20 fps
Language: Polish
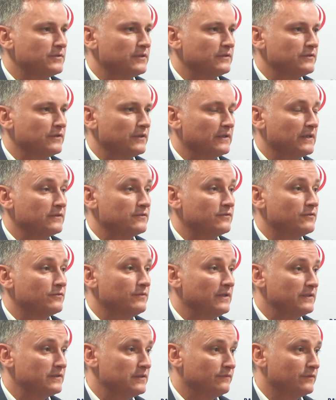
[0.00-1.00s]
przestrzegać,
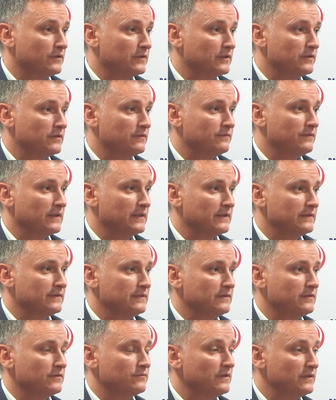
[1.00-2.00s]
zwłaszcza w okresie
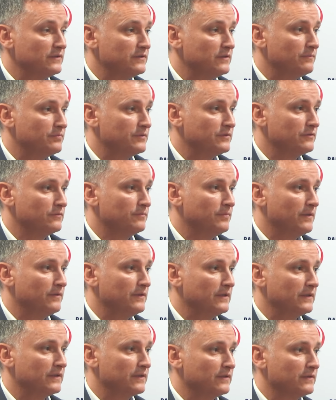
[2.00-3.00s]
wakacyjnym, zwłaszcza przy
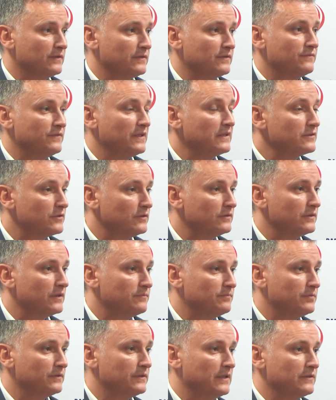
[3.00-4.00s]
upałach y,
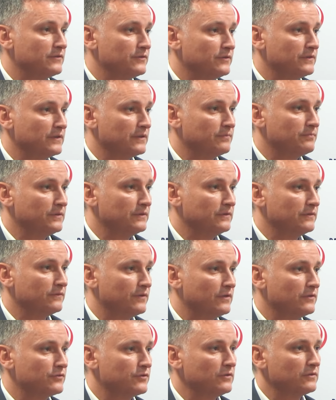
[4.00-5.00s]
zwiększonej podaży tych
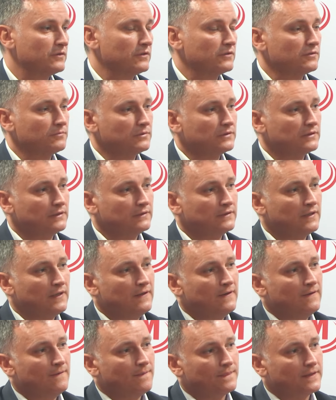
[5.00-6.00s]
płynów. Chodzi o to, żeby ten,
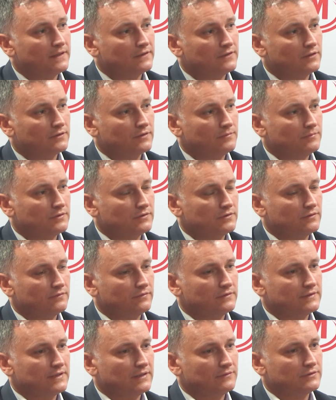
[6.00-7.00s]
te drogi
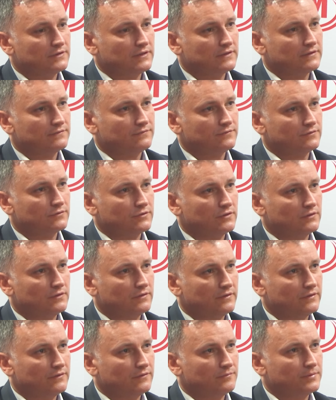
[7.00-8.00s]
moczowe cały czas
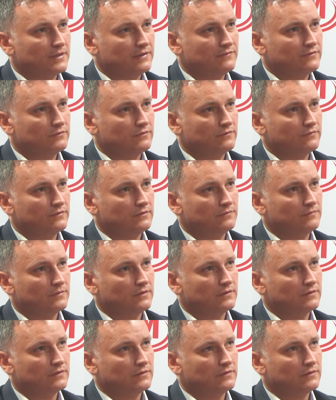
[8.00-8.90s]
funkcjonowały prawidłowo, y,